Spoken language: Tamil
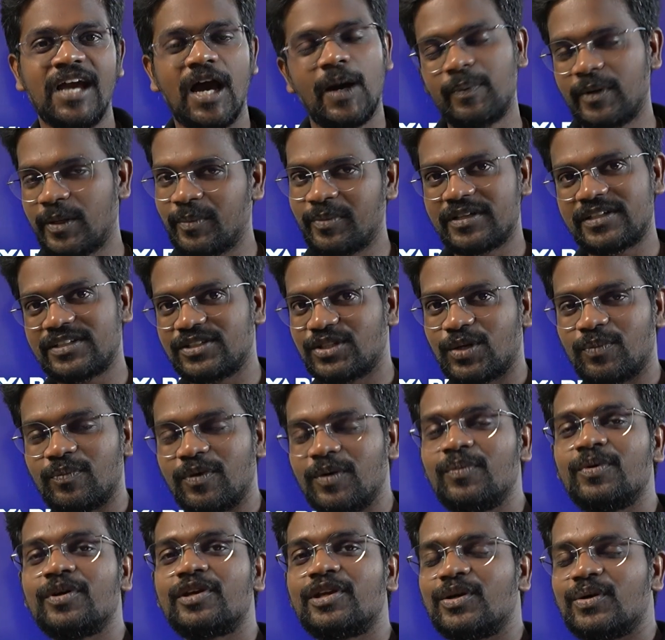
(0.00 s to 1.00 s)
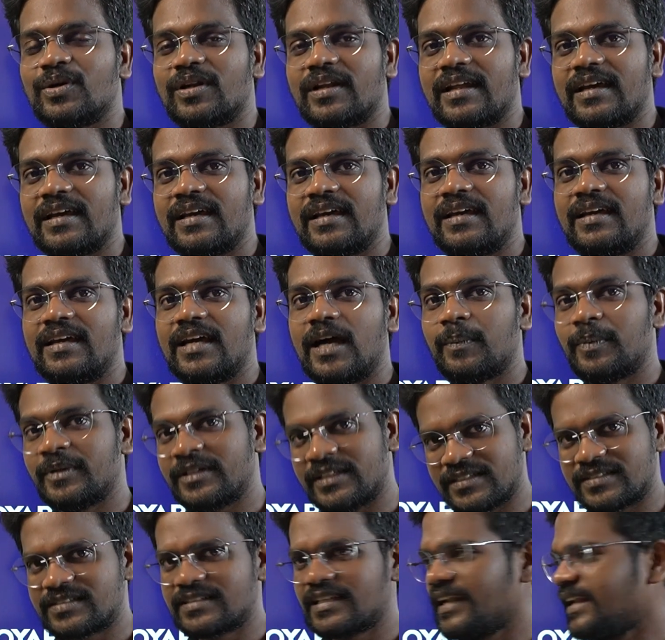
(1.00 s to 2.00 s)
அப்போ நமக்கு இது ரொம்ப முக்கியம் இல்லை அப்போ
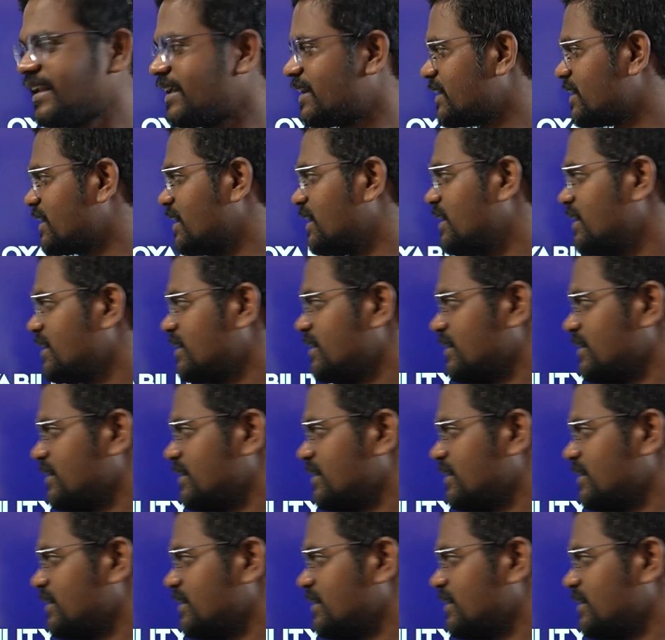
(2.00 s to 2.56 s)
அந்த ஸ்கில் என்ன